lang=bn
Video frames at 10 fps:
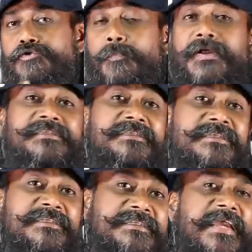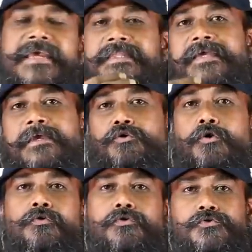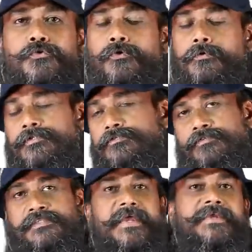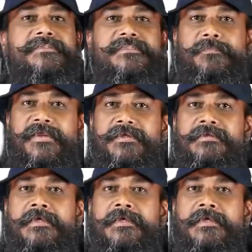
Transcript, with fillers: সুপার সিক্সে সেইখান থেকেই দলগুলো শুরু করবে সো সেই হিসাবে